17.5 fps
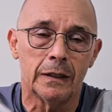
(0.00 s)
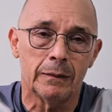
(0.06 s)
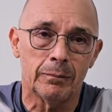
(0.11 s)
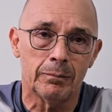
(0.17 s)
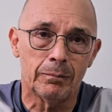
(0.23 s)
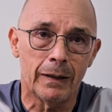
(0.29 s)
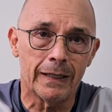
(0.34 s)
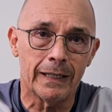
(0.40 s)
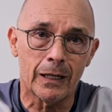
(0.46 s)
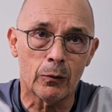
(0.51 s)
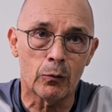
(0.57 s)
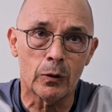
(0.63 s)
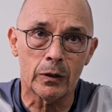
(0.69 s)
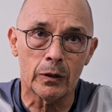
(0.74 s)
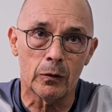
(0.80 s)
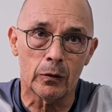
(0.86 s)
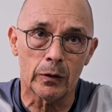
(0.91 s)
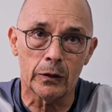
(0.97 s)
va de
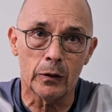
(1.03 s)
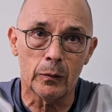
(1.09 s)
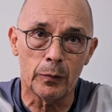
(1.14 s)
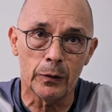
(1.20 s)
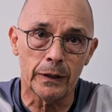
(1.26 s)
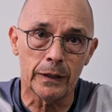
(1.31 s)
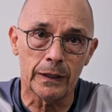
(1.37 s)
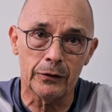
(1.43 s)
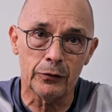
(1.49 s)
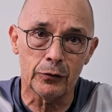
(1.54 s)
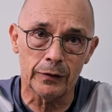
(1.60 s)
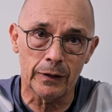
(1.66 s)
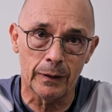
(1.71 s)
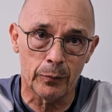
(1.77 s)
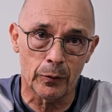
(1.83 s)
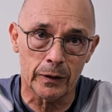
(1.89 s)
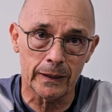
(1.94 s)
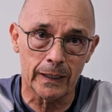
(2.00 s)
acuerdo a lo que nos pueden ellos
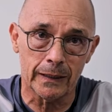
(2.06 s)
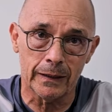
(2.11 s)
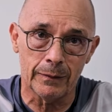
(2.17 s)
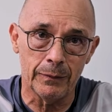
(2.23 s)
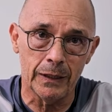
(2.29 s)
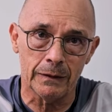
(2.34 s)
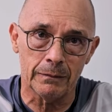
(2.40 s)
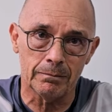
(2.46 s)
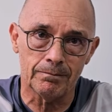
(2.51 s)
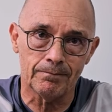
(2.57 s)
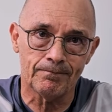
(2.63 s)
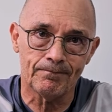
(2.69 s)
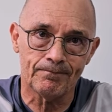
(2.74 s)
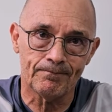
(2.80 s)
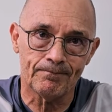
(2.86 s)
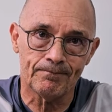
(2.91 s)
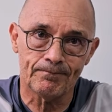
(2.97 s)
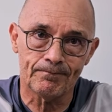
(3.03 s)
aportar también.
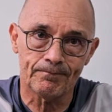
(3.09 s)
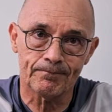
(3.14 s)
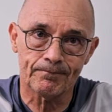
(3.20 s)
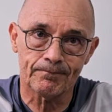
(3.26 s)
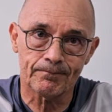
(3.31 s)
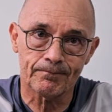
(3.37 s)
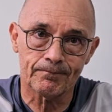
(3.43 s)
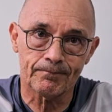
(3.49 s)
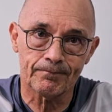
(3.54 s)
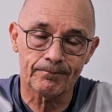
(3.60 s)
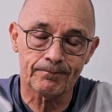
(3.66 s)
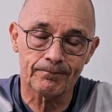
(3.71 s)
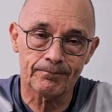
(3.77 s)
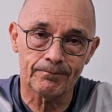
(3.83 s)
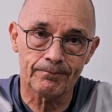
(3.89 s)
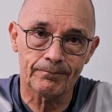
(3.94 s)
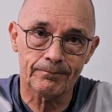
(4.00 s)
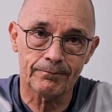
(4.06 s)
la información de
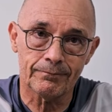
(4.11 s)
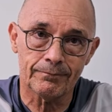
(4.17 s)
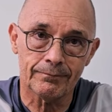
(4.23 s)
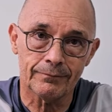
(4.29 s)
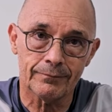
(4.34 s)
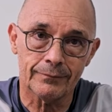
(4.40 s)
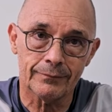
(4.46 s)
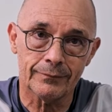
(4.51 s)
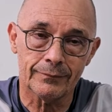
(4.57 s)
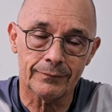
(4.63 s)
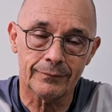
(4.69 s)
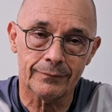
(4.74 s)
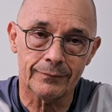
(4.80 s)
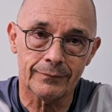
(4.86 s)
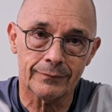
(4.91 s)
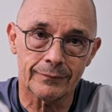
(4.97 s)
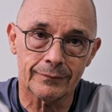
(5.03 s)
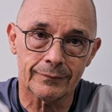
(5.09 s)
Fidel le agradecemos al
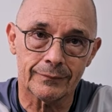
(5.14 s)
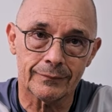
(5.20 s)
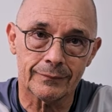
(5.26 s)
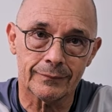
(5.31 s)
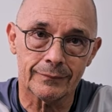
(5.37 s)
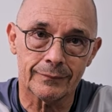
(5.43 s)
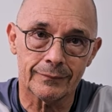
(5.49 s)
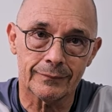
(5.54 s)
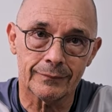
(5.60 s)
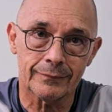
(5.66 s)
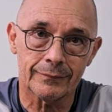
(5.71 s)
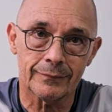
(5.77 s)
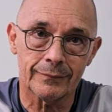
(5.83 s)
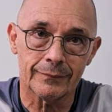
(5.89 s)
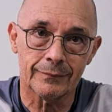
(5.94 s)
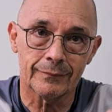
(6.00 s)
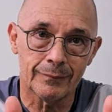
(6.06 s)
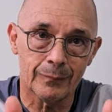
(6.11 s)
profesor Alfredo Arias.
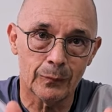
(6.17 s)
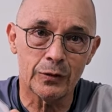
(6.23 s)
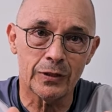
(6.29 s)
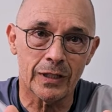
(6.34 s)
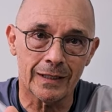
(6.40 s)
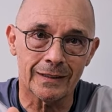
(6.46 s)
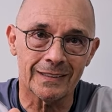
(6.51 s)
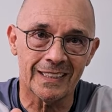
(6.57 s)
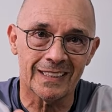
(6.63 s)
Muchas gracias.